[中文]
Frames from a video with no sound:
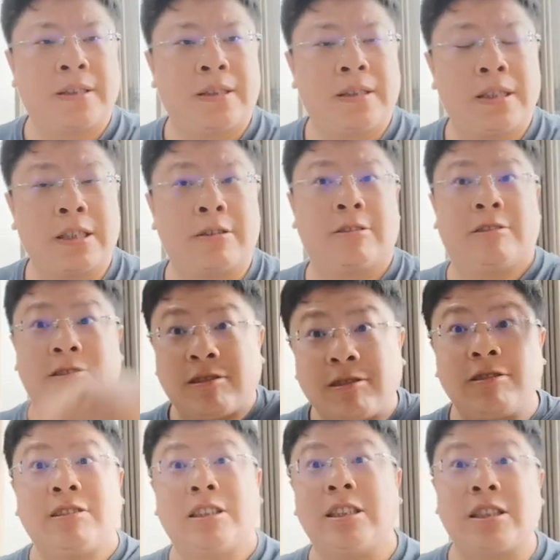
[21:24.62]
那种就
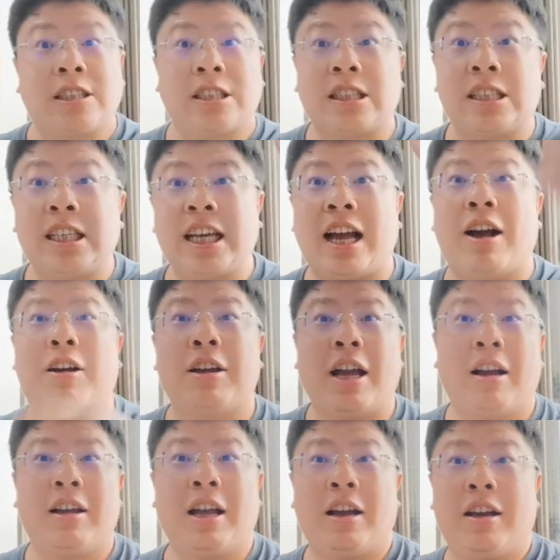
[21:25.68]
就就真的要
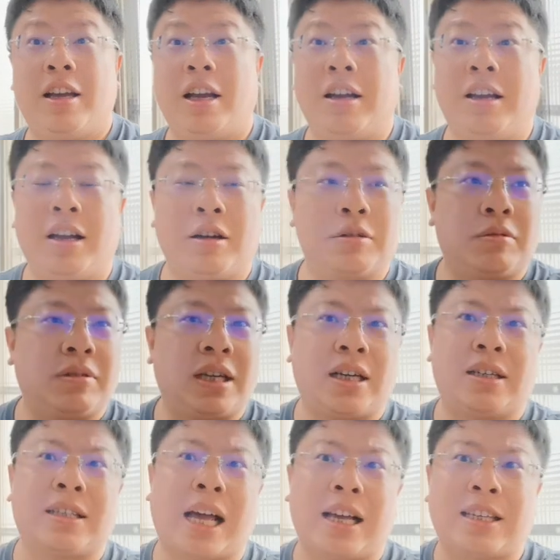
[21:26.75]
要要要要如那
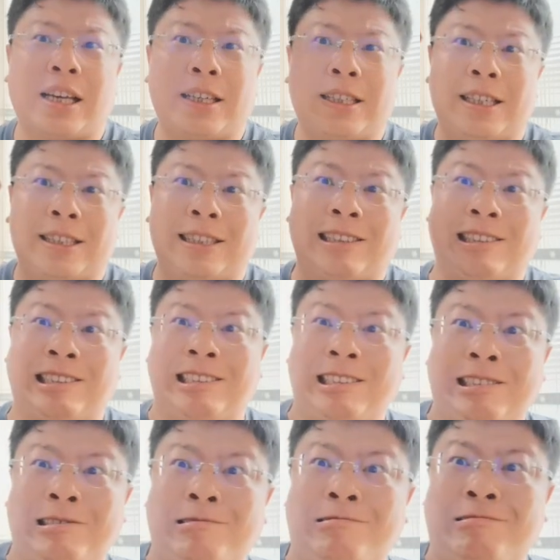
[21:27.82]
个莎莎讲的，操
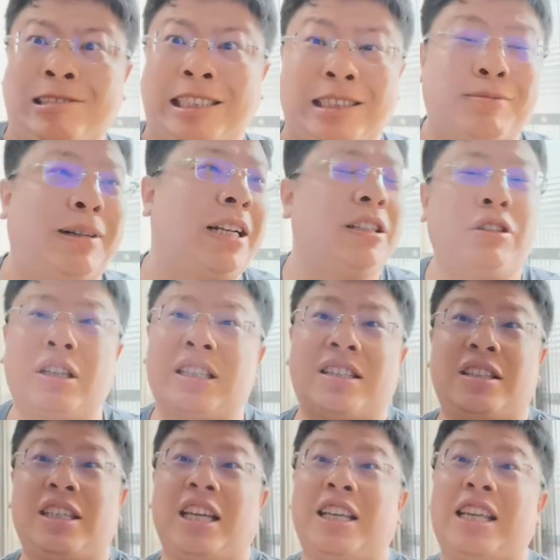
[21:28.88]
你妈，你就
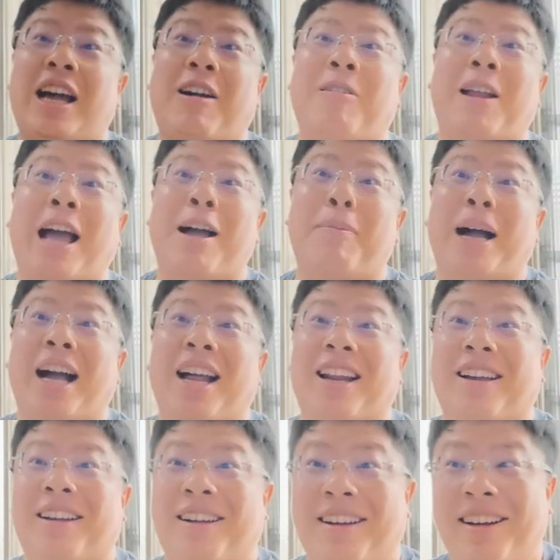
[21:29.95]
直接操他妈了
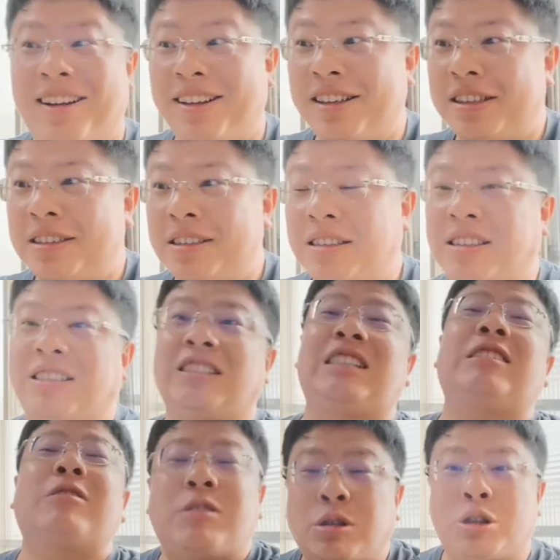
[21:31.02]
啊！直
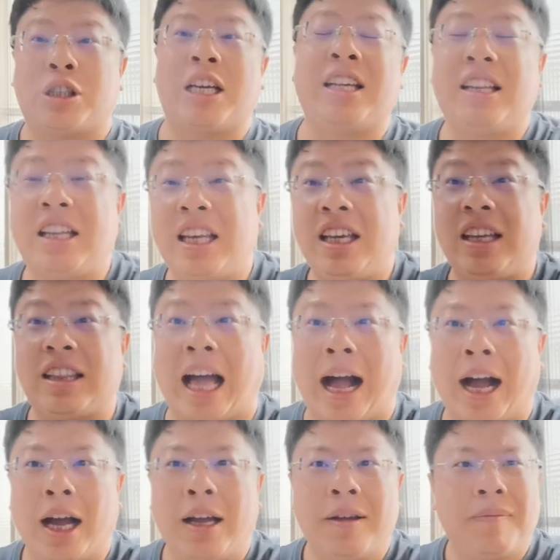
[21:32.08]
接锤踢
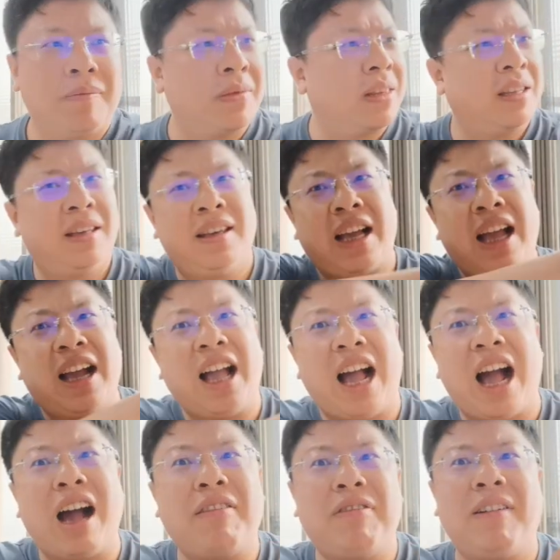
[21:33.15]
打。你看看
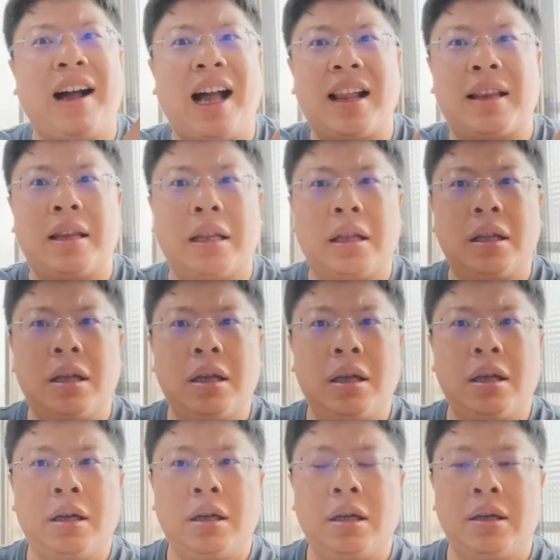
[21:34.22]
阿富汗
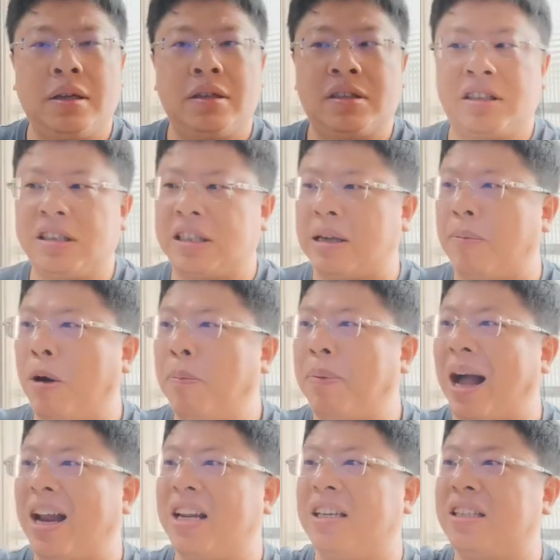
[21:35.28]
是怎么
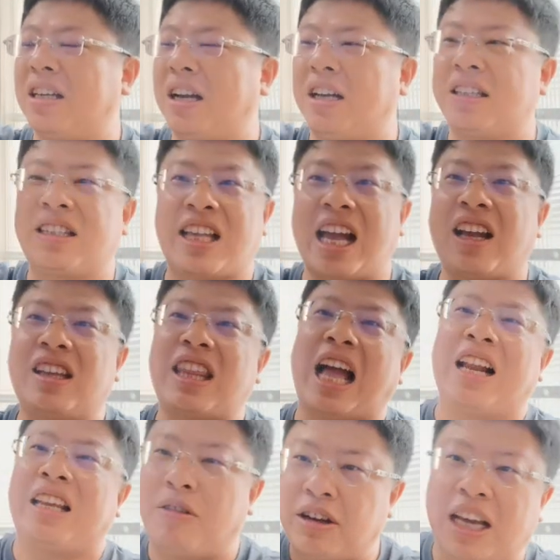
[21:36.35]
把你这个三个
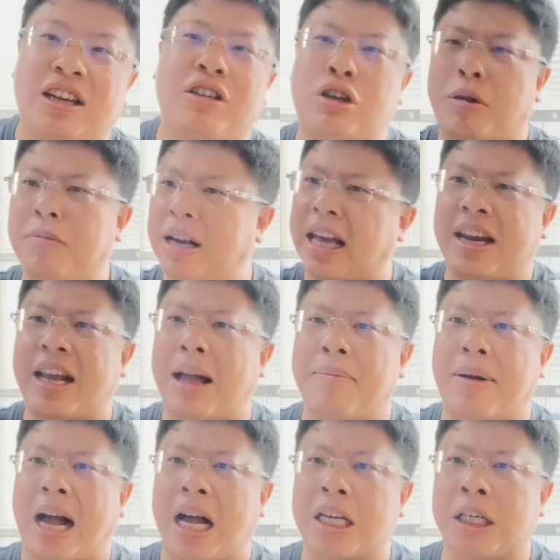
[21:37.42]
大帝国给你全部给你
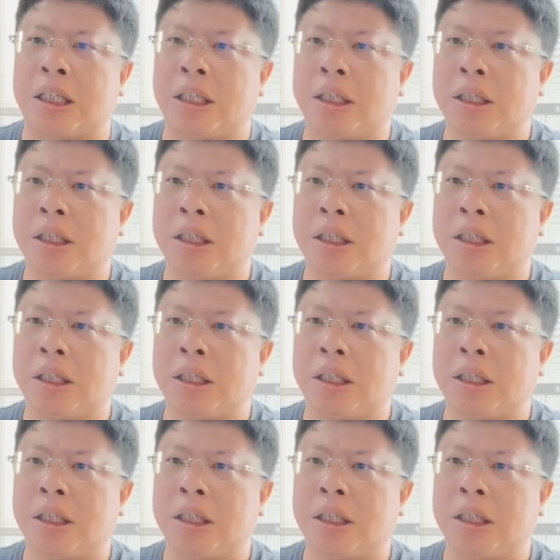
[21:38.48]
干趴的？